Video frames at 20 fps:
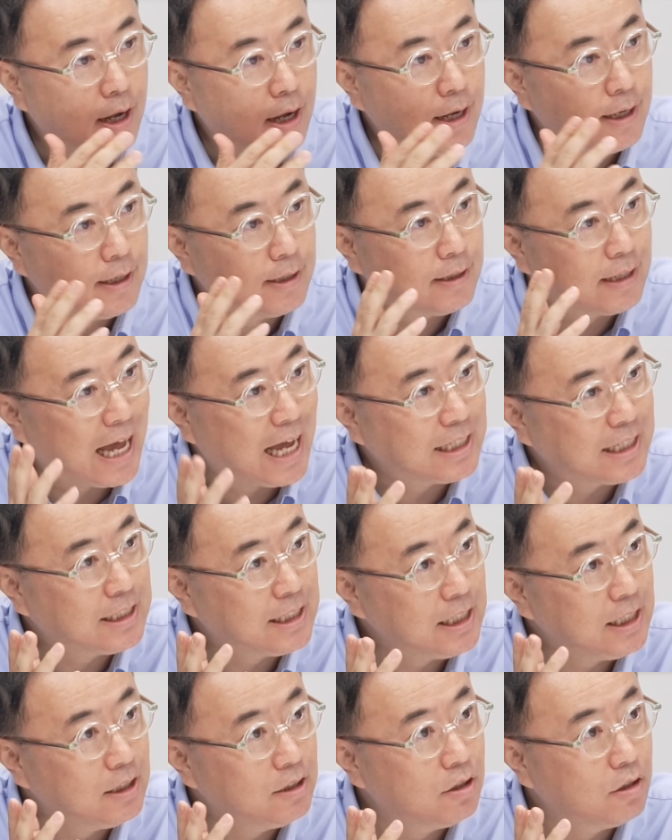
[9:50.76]
나치
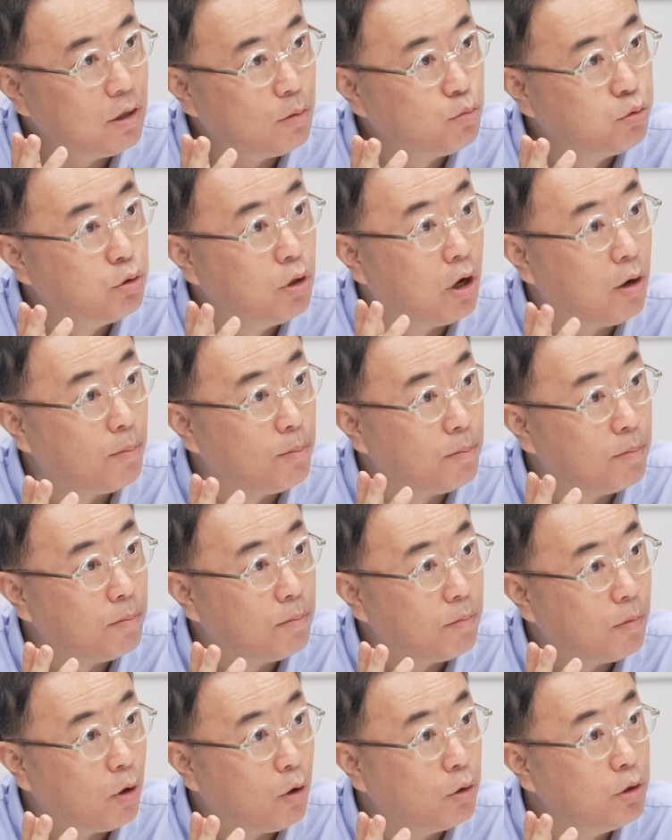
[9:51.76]
히틀러 무덤
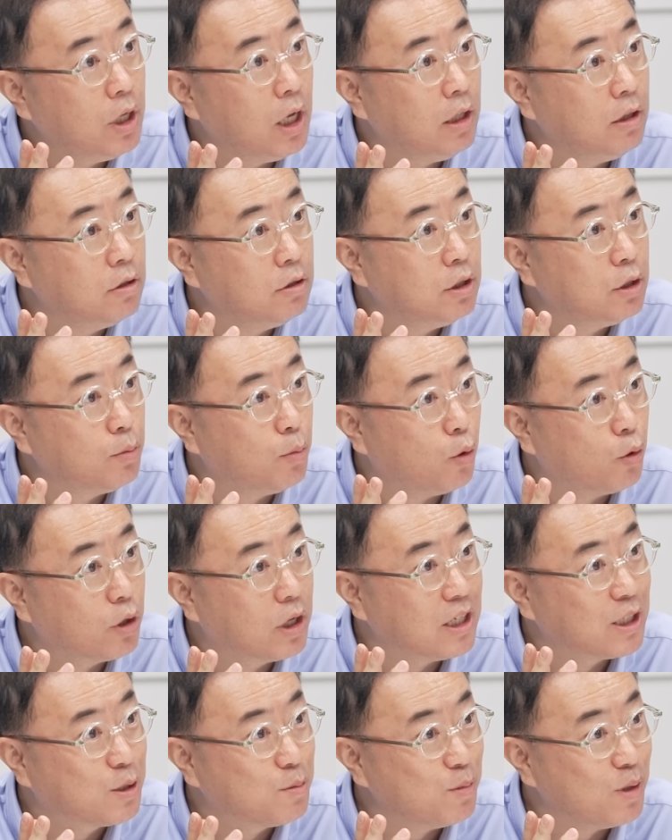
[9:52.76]
어디에 있는지를
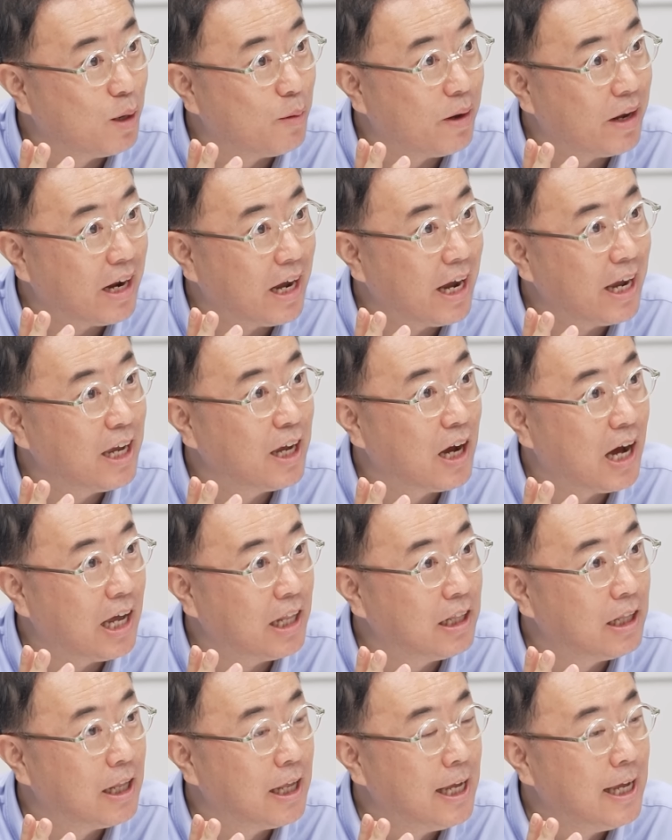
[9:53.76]
모르겠습니다만
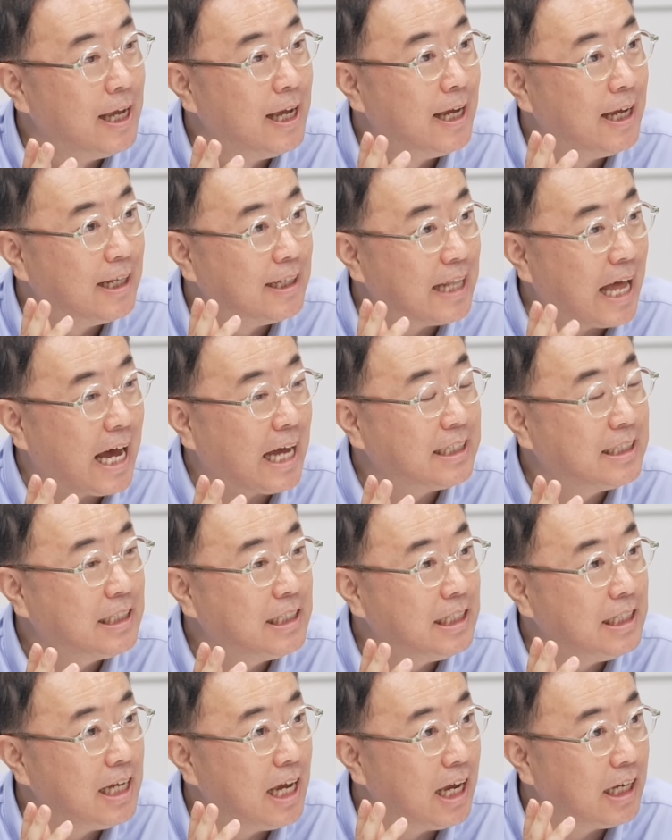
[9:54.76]
하여간
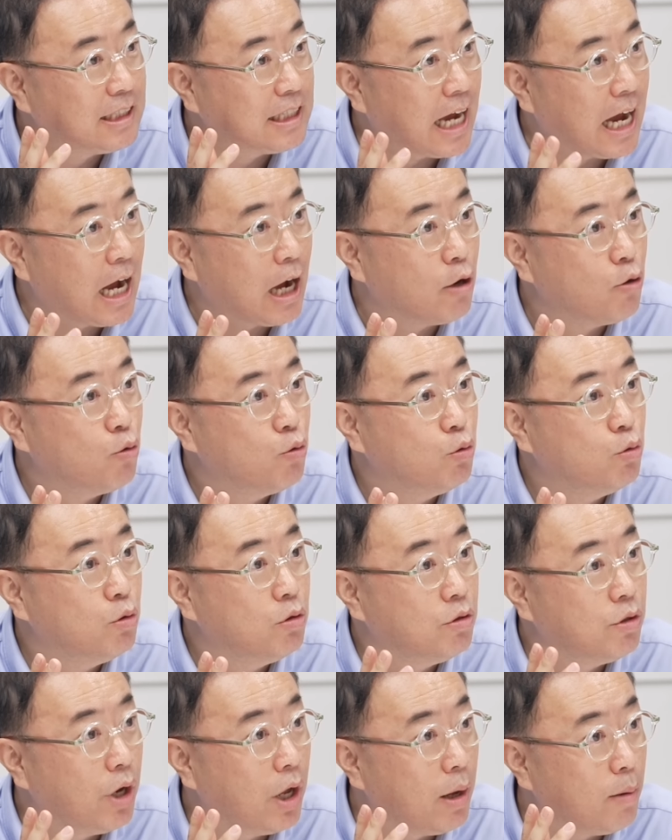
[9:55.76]
나치의
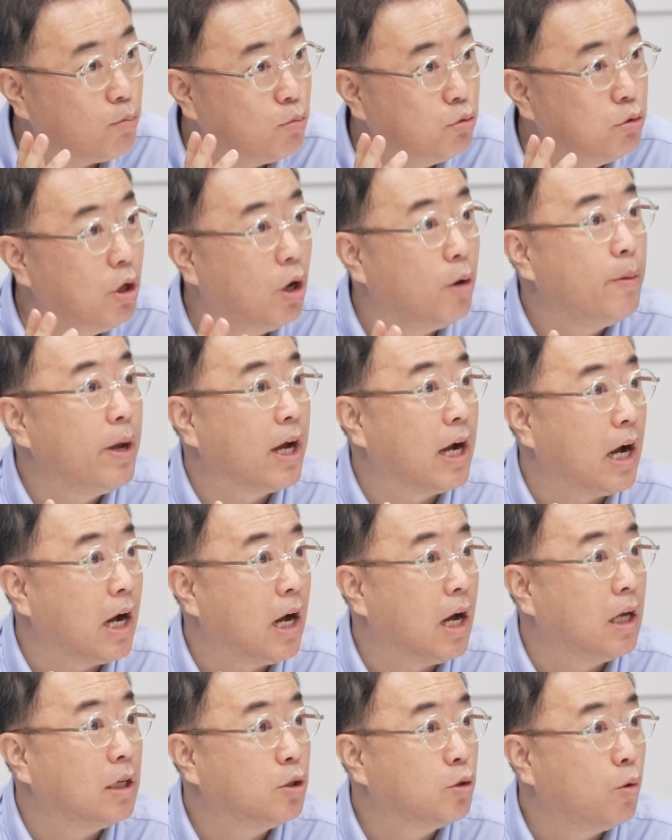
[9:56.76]
장군들의 무덤에
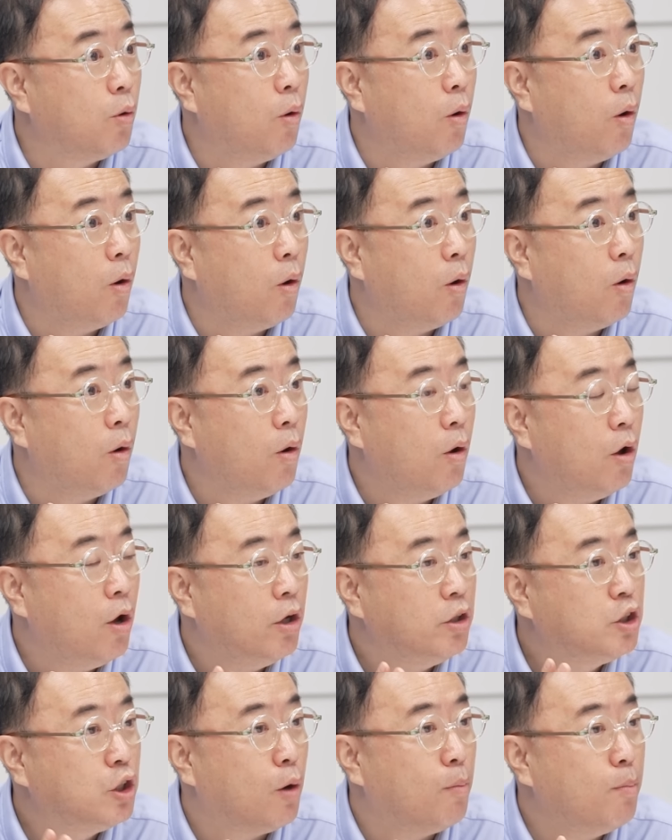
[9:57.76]
가가지고
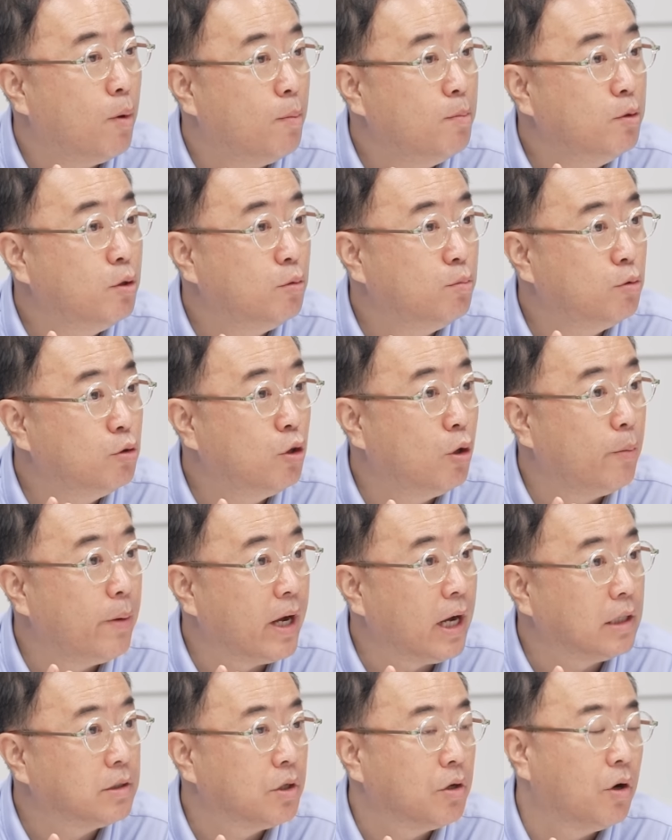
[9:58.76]
전범들 무덤에
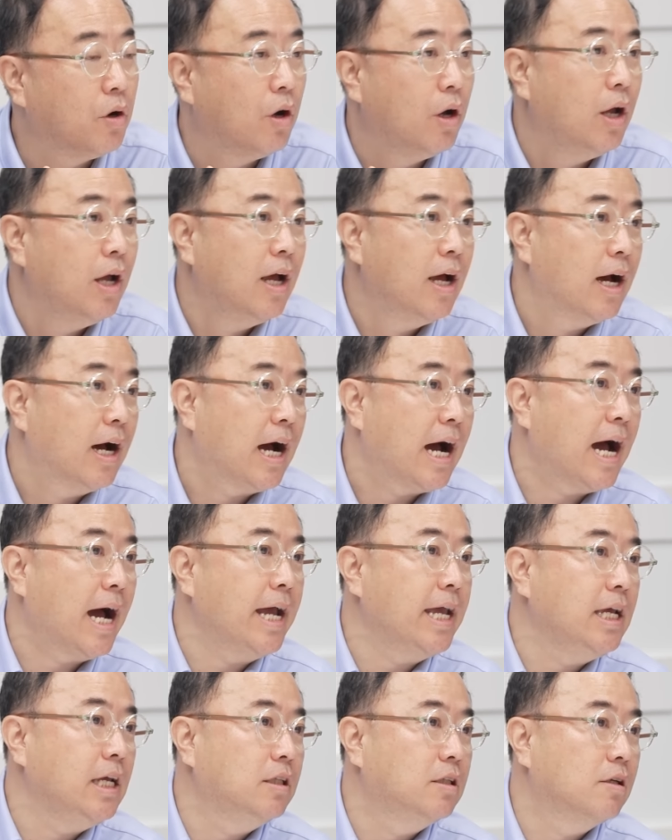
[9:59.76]
가서
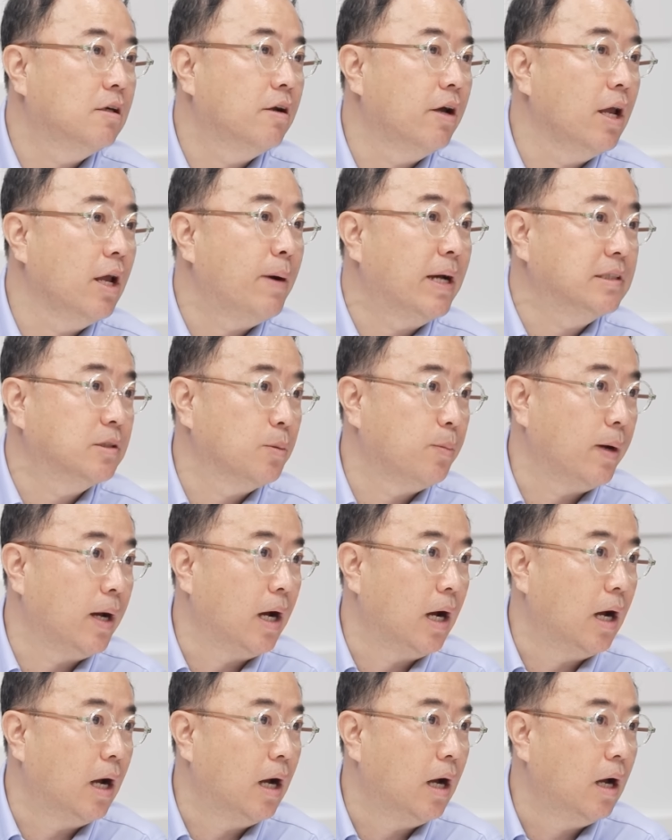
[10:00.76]
하이 히틀러 해봤어
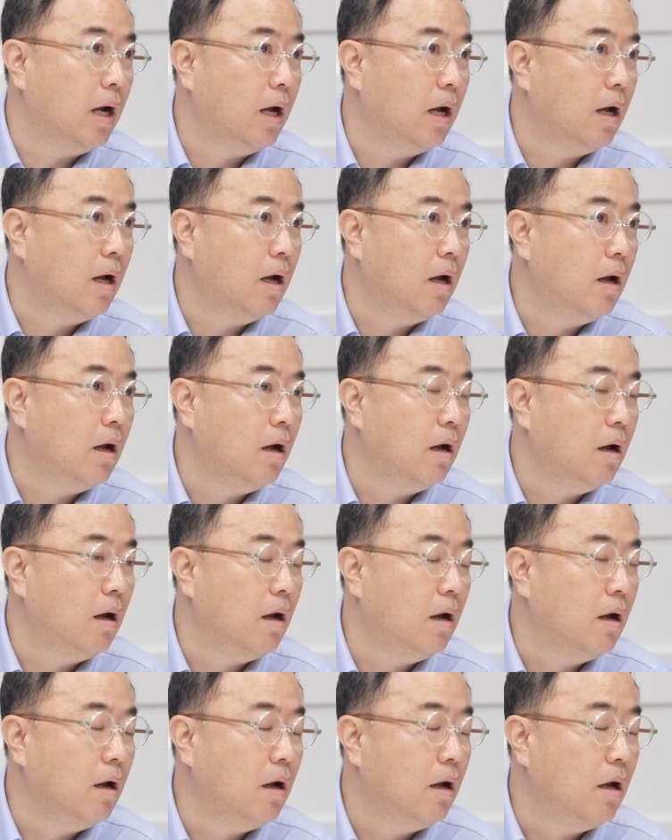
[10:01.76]
봐.
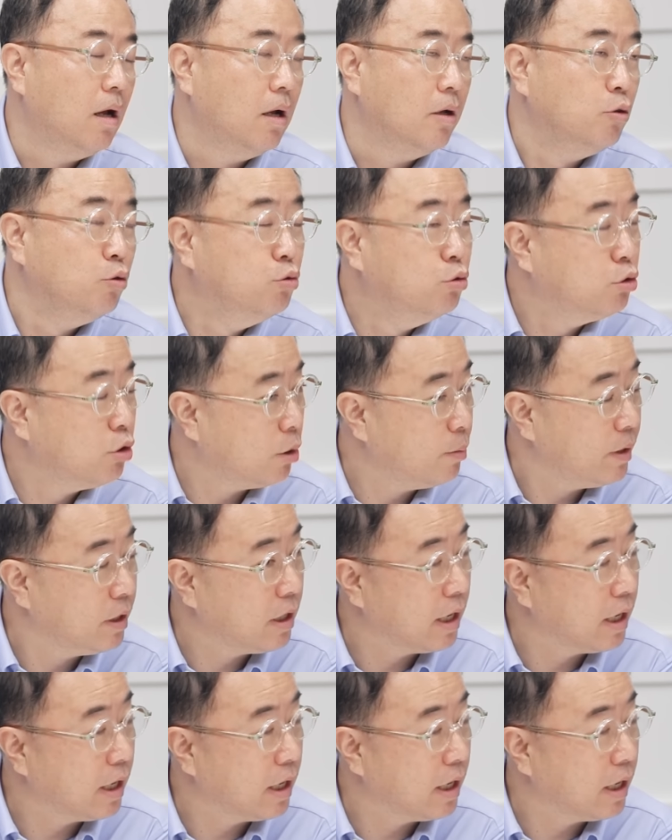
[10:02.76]
유럽이 왜